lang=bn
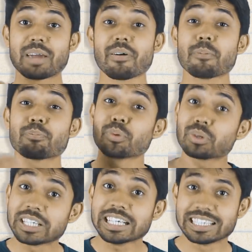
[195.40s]
এভাবে
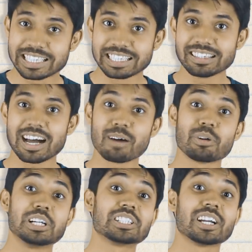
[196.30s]
প্রতিদিন
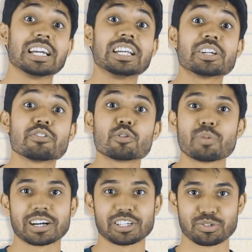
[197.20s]
আমরা নিজেরা ইন্টারভিউ
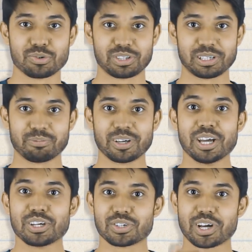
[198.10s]
প্র্যাকটিস করতাম
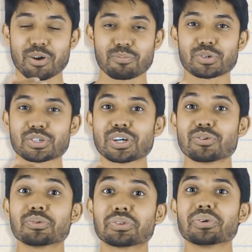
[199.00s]
তো কারোর প্রশ্নের
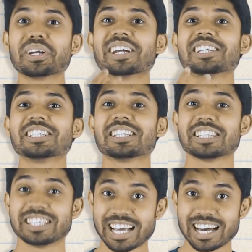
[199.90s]
উত্তর ইংরেজিতে
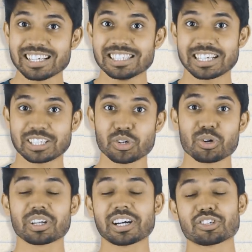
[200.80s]
দেয়ার যে একটা
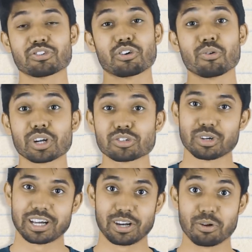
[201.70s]
জড়তা কাজ করে ওটা
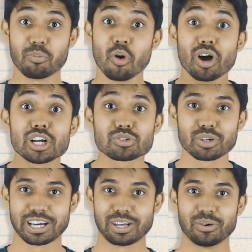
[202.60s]
চলে গেল ভয়
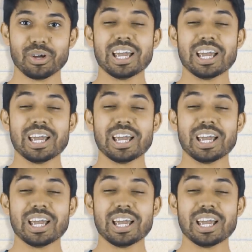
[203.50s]
চলে গেল